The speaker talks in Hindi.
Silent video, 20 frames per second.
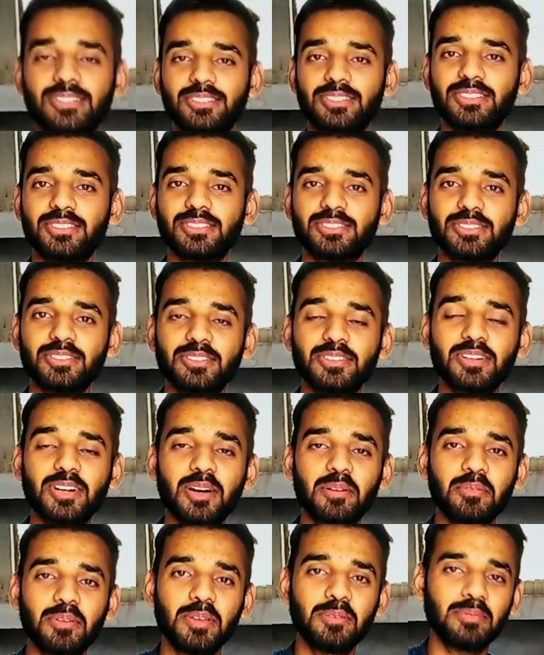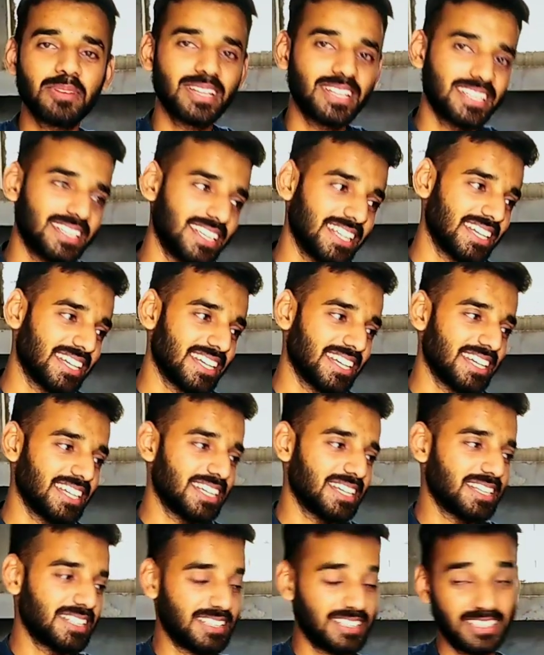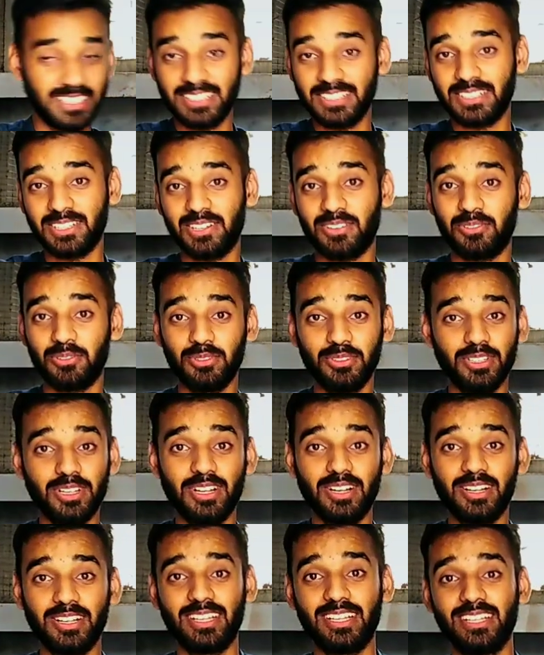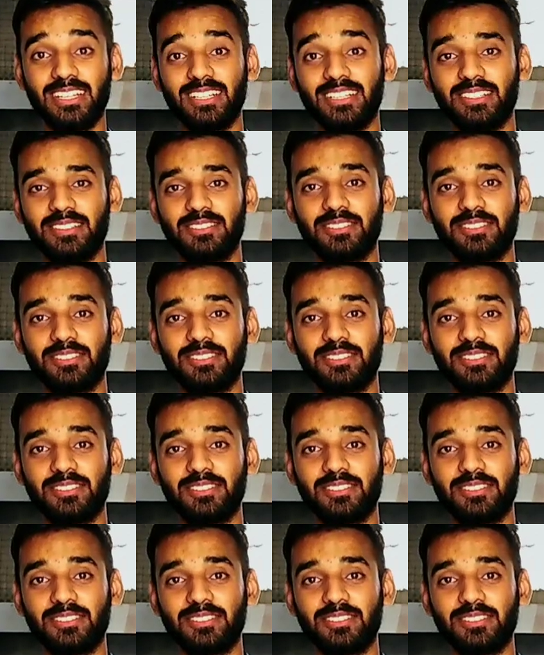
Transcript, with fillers: तो दोस्तों अभी मैंने देखा है अंदर खुद आके